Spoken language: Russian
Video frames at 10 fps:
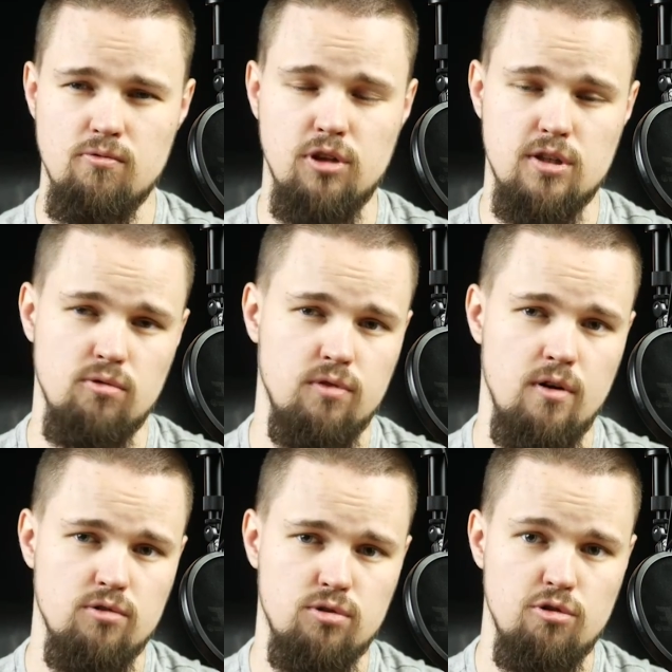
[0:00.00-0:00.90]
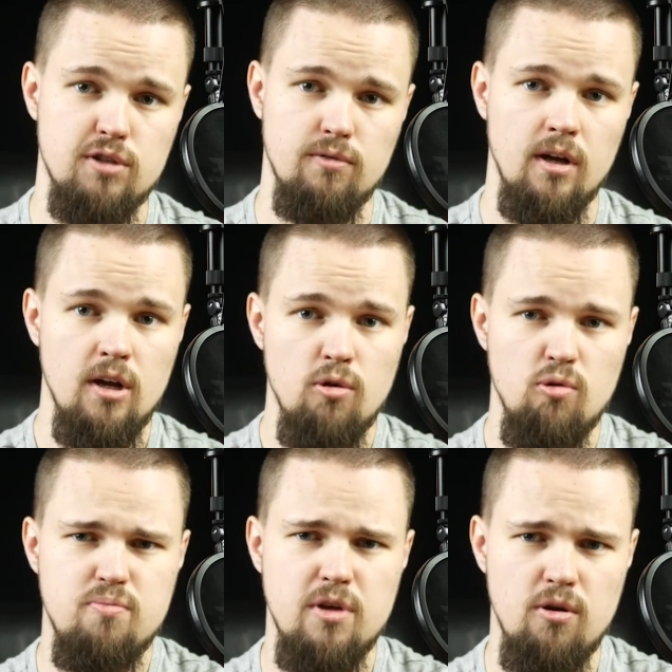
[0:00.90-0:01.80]
вот эти вот два устройства,
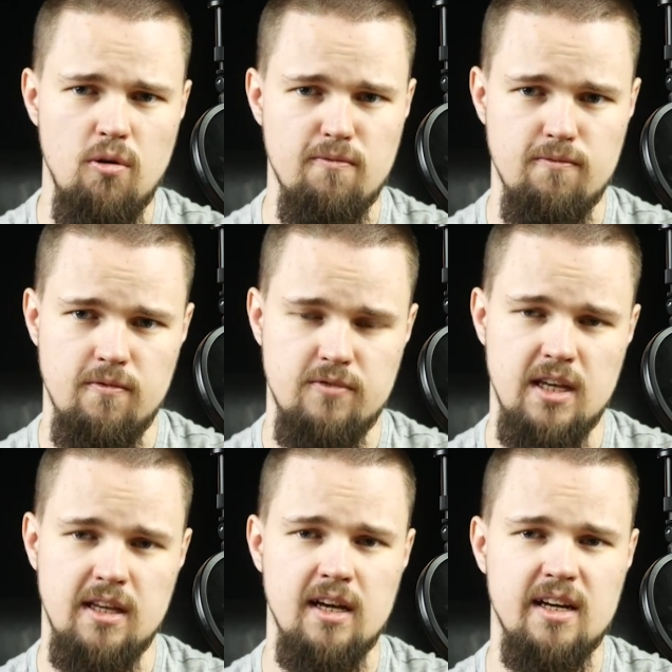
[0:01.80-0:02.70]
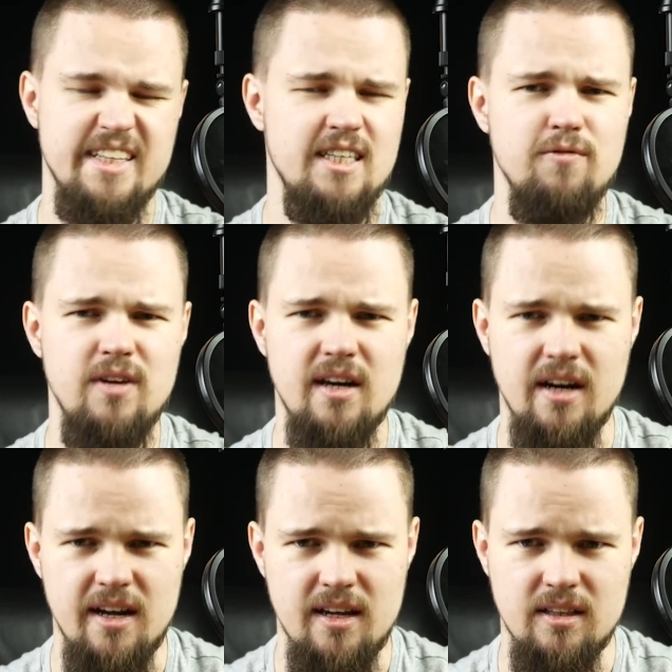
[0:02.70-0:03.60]
уберем всякие красивые
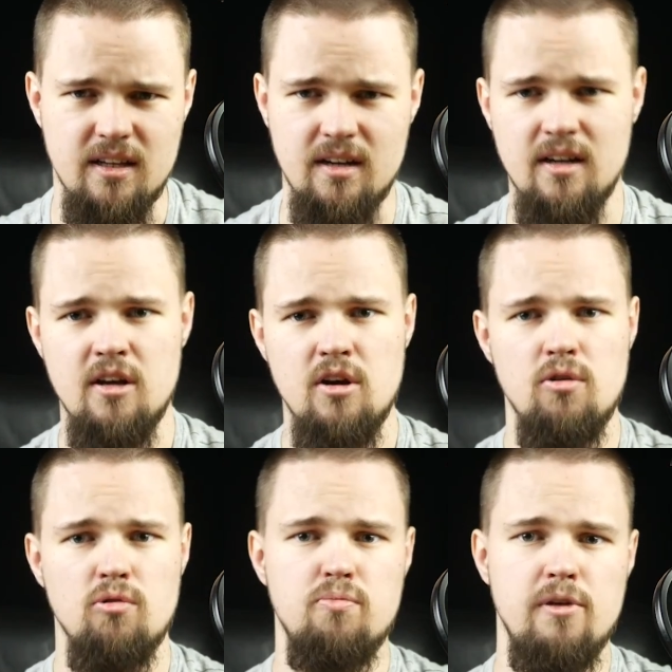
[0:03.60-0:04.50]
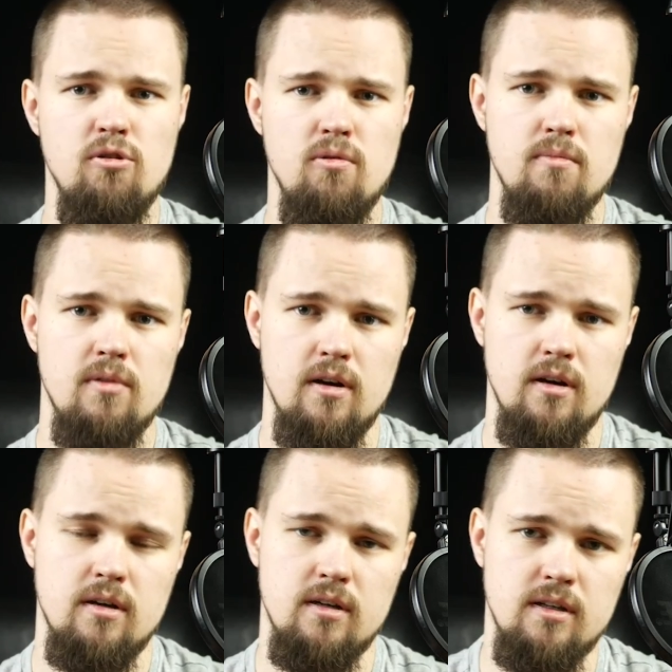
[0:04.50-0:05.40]
рендеры, уберем
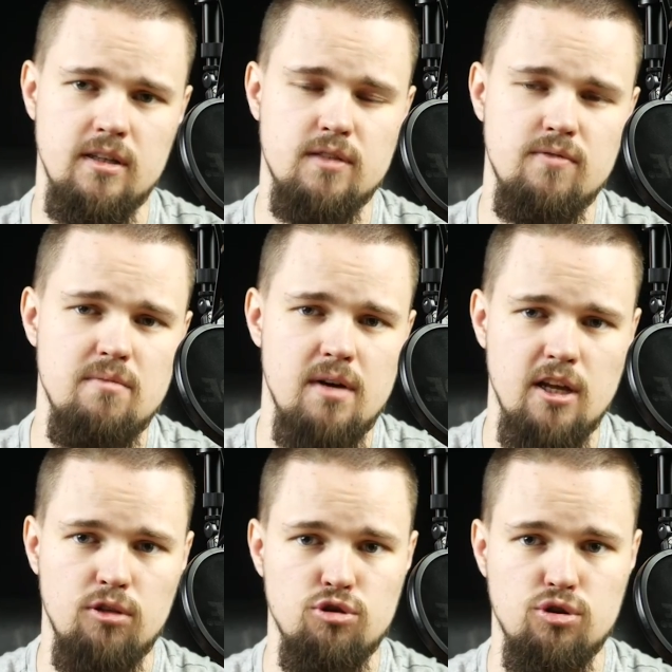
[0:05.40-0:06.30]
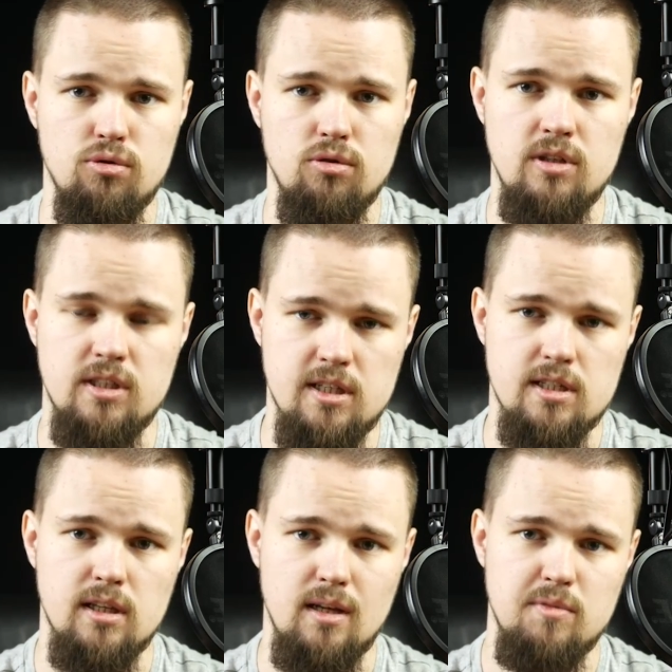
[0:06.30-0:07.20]
э, из внимания то, что,
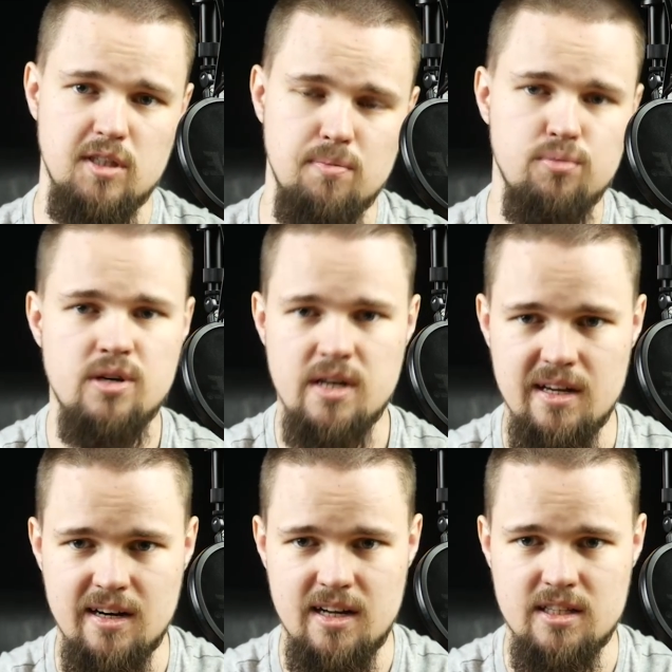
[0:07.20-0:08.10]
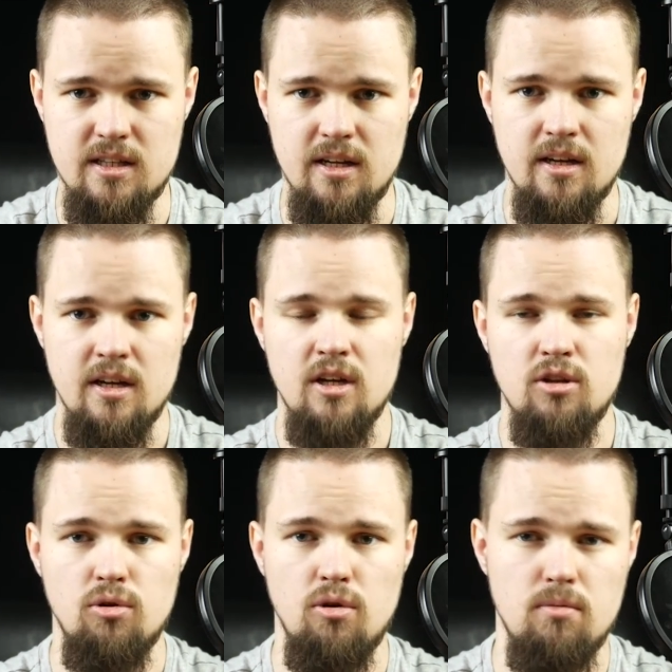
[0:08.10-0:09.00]
естественно, там дисплеи разные,
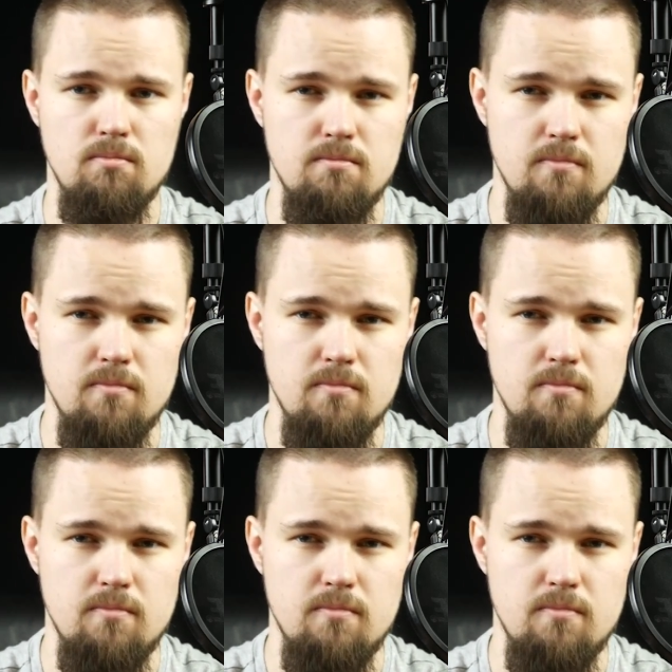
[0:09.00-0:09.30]
то